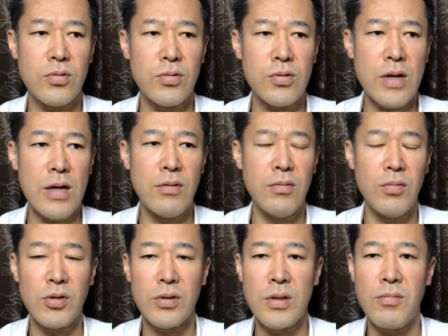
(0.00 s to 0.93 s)
う好感を
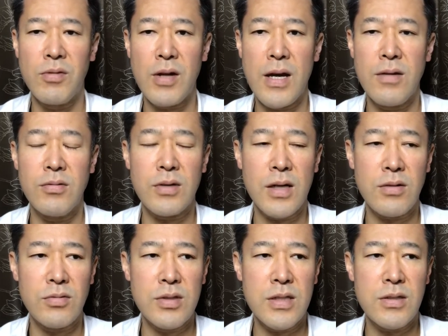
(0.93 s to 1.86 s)
持ってもらえる
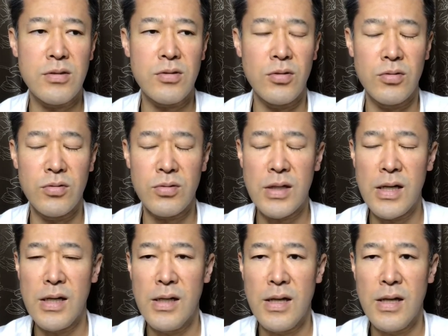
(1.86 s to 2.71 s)
確率というか、